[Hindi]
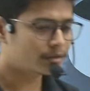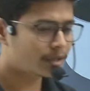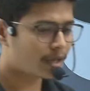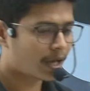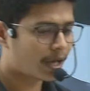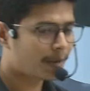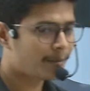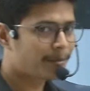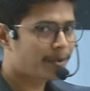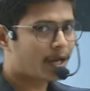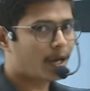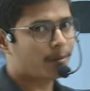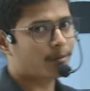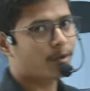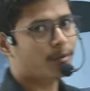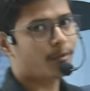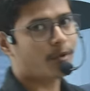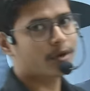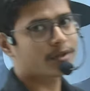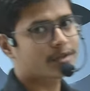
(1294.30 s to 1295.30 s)
तो यहाँ पे
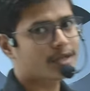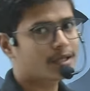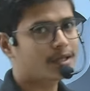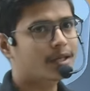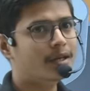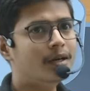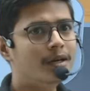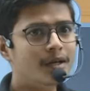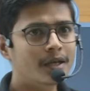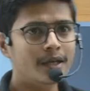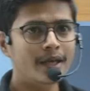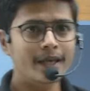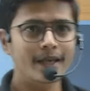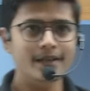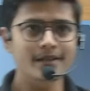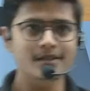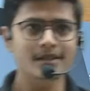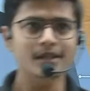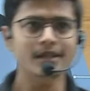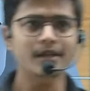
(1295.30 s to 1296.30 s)
आपको बहुत ज्यादा
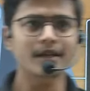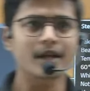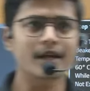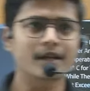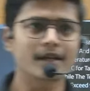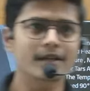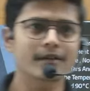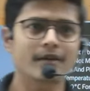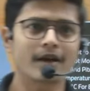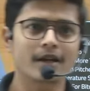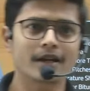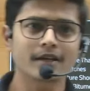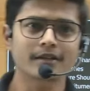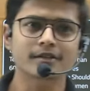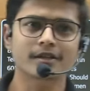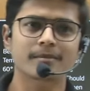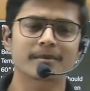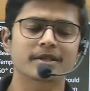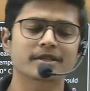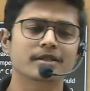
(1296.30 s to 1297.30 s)
ईजी रहने वाला है
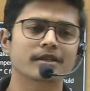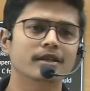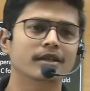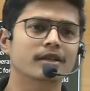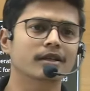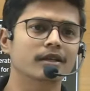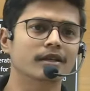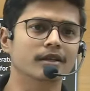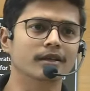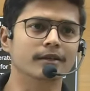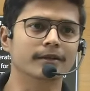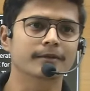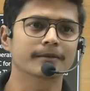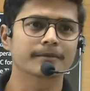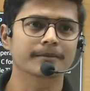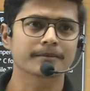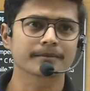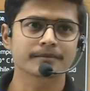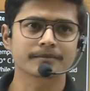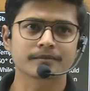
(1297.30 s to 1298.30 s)
समझने के लिए
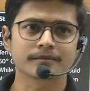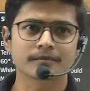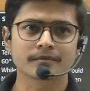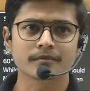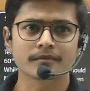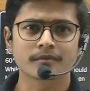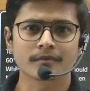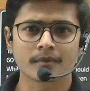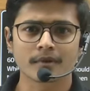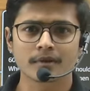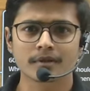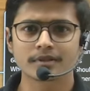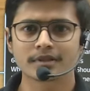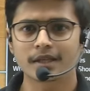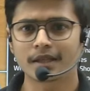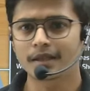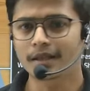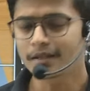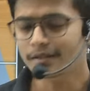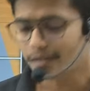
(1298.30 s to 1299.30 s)

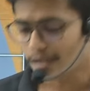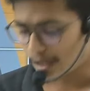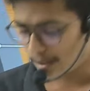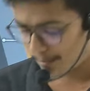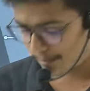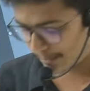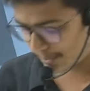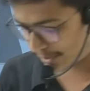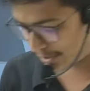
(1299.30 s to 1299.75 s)
जल्दी से आप